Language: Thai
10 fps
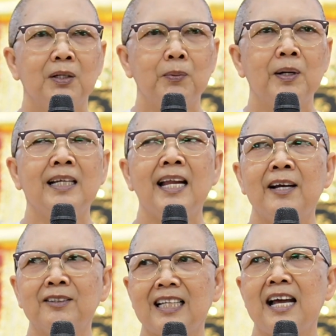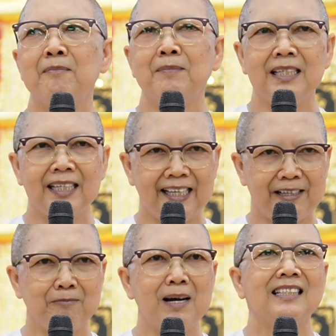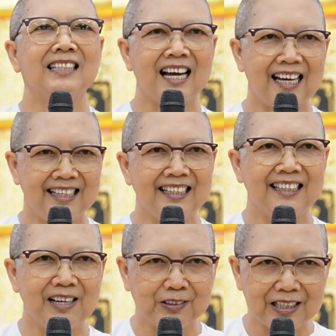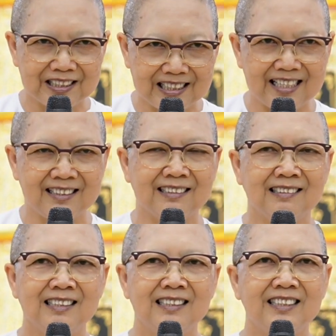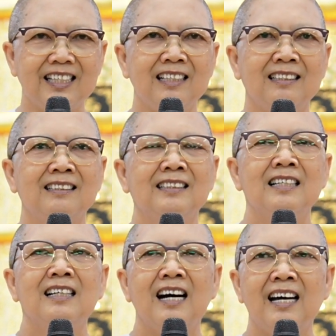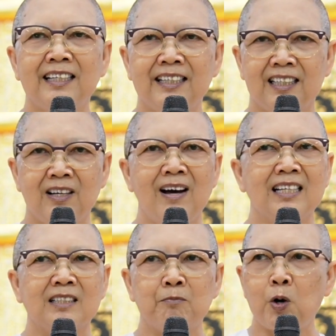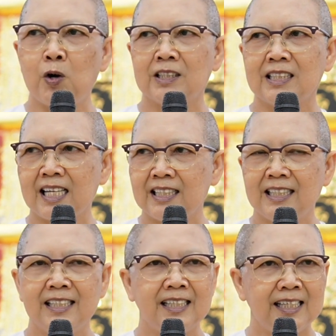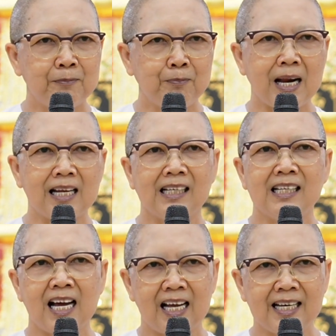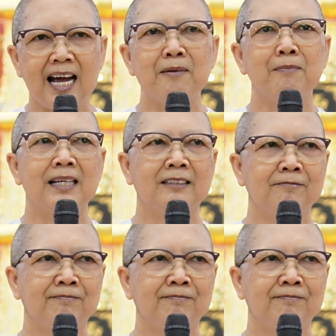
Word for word: ล้วนแล้วแต่มีเหตุมาจากอดีตแล้วทั้งสิ้นเช่นอดีตเราอาจจะพอใจยินดีปรารถนาได้มัน